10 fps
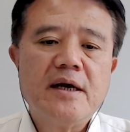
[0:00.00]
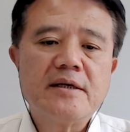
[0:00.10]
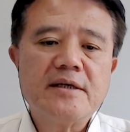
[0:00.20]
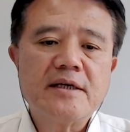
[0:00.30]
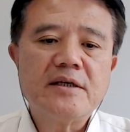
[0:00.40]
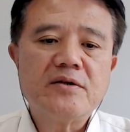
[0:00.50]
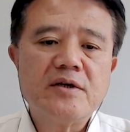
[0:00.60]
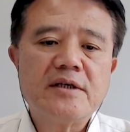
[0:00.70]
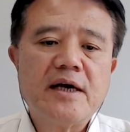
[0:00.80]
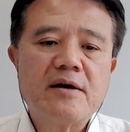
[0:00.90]
啊，加紧
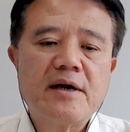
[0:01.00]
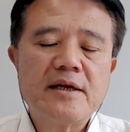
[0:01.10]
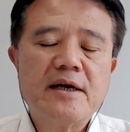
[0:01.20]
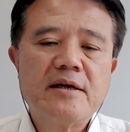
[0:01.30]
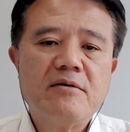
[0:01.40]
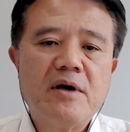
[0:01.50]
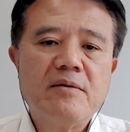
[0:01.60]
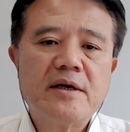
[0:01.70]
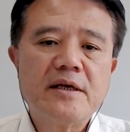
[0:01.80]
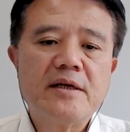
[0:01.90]
追查，看他的
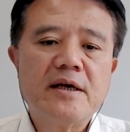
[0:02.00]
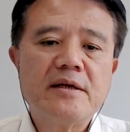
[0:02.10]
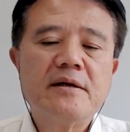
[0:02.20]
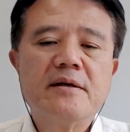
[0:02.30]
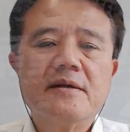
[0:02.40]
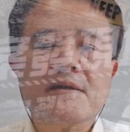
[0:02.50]
发话地点。